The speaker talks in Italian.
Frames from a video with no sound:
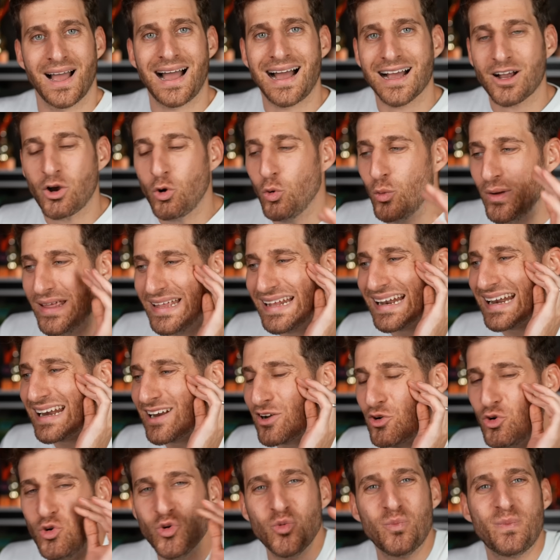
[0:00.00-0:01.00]
a cui
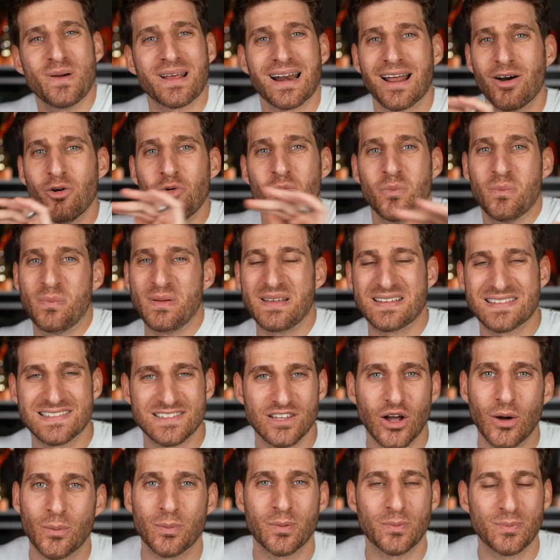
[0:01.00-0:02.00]
recupera un pit
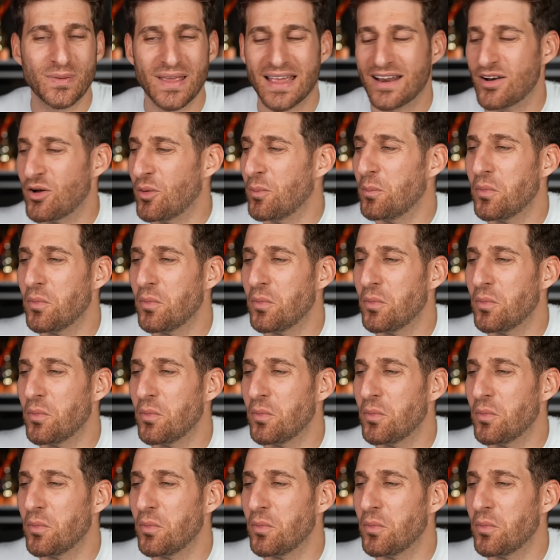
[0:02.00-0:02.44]
stop pieno,